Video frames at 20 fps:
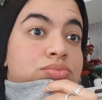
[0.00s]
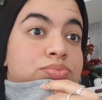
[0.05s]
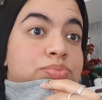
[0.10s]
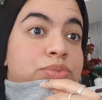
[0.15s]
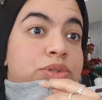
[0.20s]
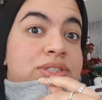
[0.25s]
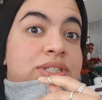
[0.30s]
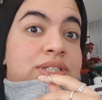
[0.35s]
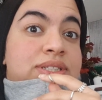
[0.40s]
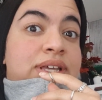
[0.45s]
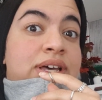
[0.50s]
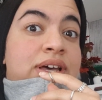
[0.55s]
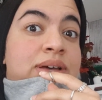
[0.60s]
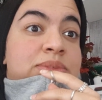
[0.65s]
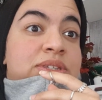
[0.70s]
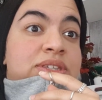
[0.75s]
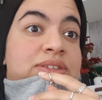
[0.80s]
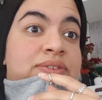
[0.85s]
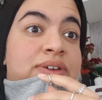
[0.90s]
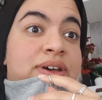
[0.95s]
post
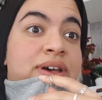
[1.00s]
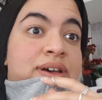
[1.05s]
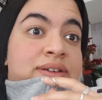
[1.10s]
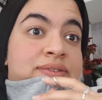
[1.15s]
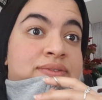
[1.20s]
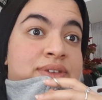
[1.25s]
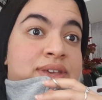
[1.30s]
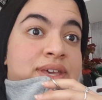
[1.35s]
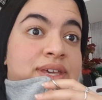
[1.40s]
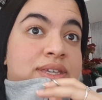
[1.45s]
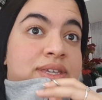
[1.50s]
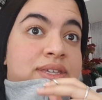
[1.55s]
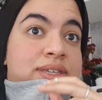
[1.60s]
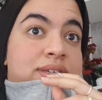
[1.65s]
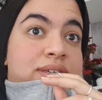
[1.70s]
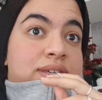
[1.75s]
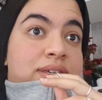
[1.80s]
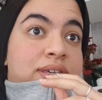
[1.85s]
Instagram qui va avec.